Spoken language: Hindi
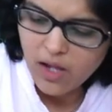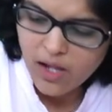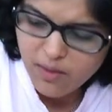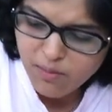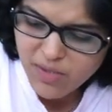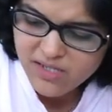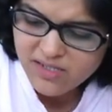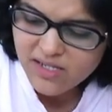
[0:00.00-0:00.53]
i
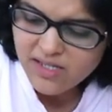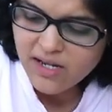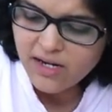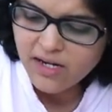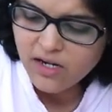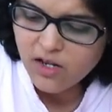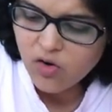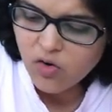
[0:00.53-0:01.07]
may say that
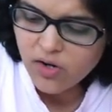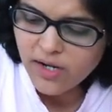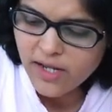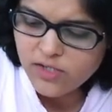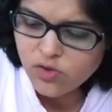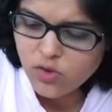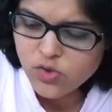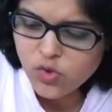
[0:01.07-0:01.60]
internal audit
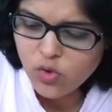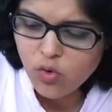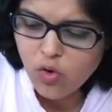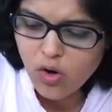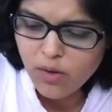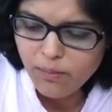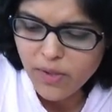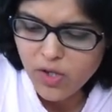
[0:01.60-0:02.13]
has also
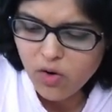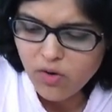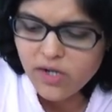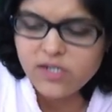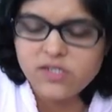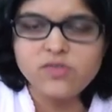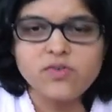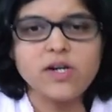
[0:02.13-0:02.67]
gone beyond
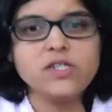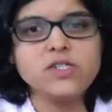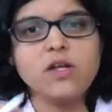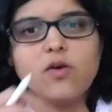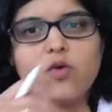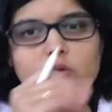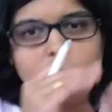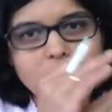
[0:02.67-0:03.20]
its
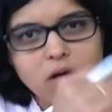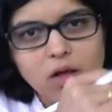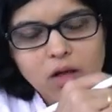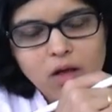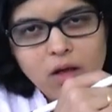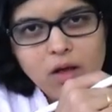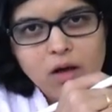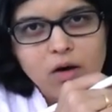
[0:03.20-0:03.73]
traditional role
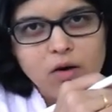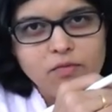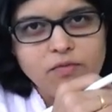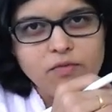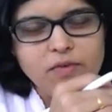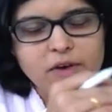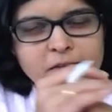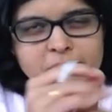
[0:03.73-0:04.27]
of
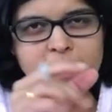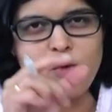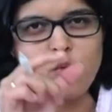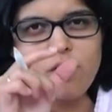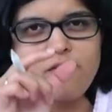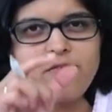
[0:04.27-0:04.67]
verifying only